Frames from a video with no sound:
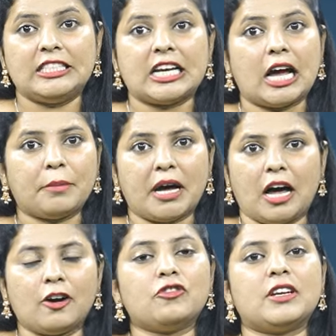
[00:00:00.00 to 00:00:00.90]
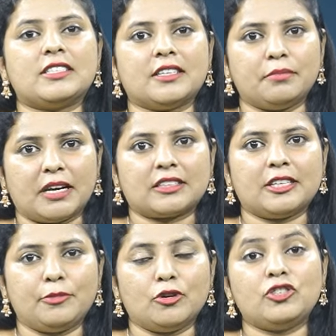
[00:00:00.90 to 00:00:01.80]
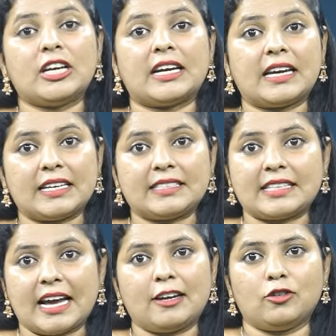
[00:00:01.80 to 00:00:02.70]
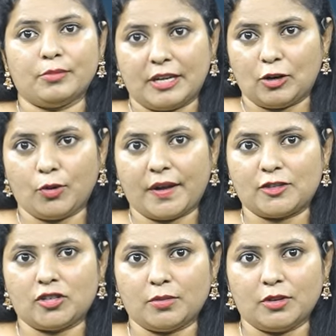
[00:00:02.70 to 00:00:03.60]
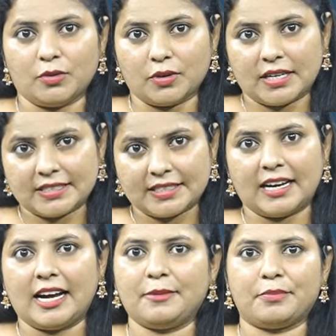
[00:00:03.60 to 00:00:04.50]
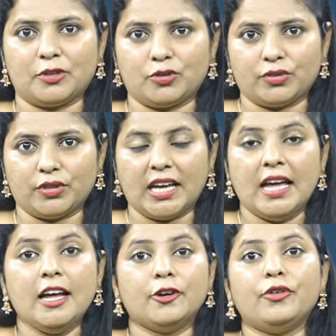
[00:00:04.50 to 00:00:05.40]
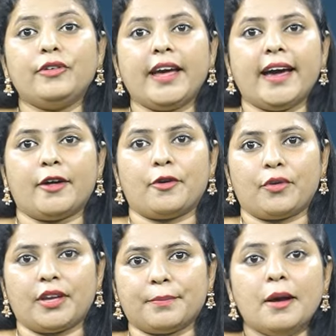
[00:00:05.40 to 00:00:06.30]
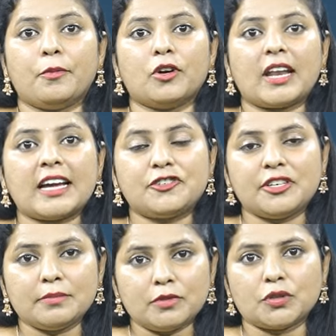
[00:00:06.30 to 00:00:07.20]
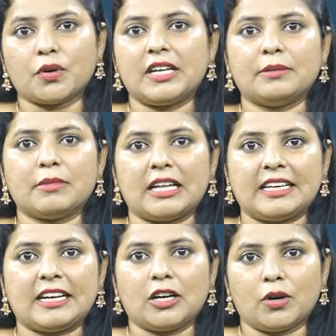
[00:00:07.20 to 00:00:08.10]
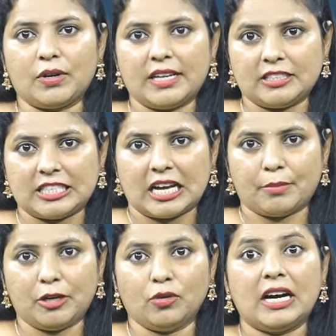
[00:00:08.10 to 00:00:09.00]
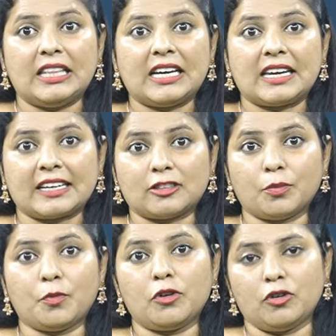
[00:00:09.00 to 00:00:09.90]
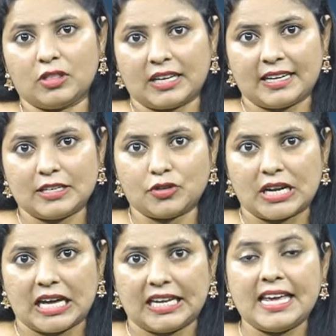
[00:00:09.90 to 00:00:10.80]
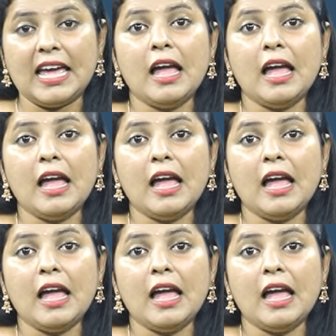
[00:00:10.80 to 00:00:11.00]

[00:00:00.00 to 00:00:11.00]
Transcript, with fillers: జామ ఆకురసం రక్తంలో చక్కెర స్థాయిలను మెరుగుపరచడంలో కూడా సహాయపడుతుంది గుండె ఆరోగ్యం పొటాషియం సోడియం అధికంగా ఉండే జామలో అధిక రక్తపోటును తగ్గించడానికి